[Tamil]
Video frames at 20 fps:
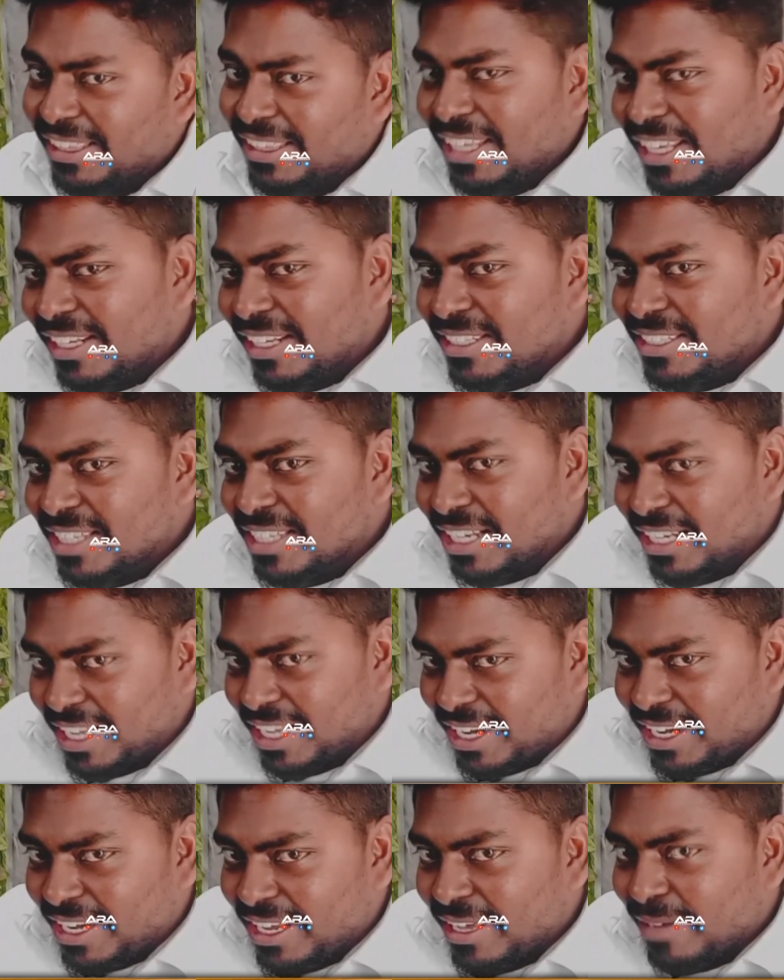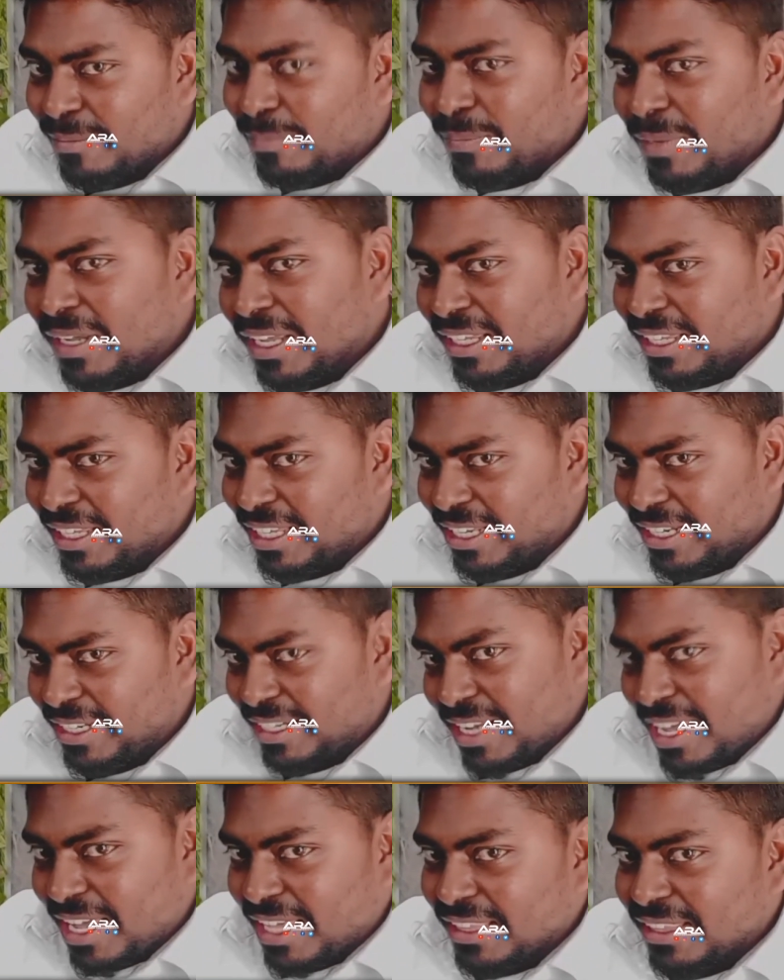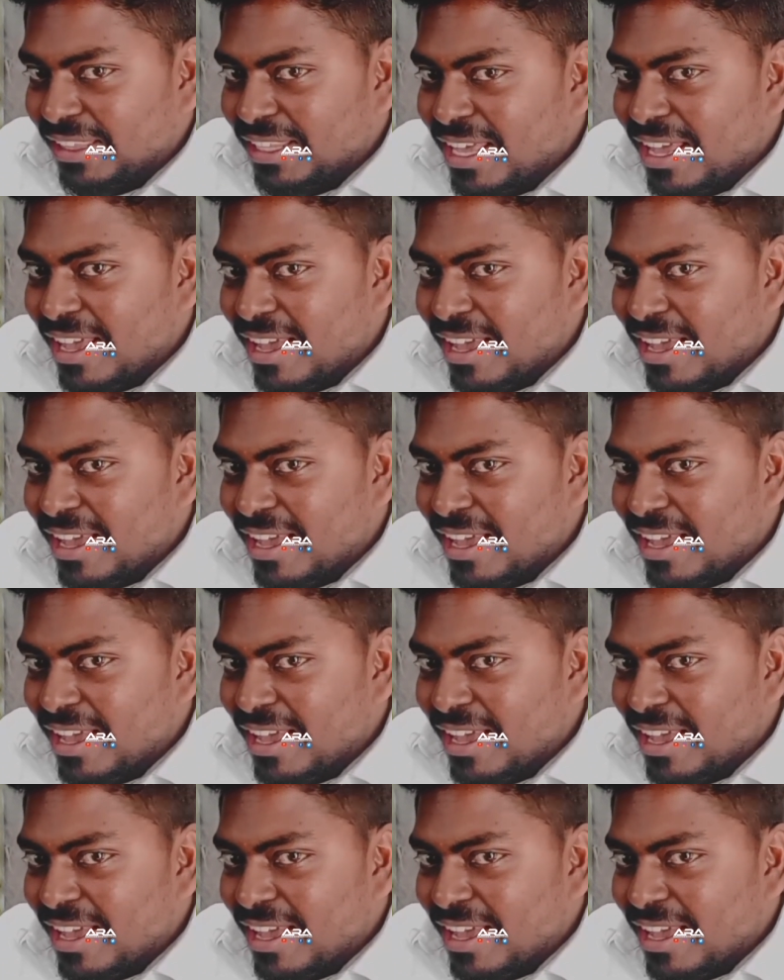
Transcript: ஓ ஹெட் மசாஜ் என்ஜாய்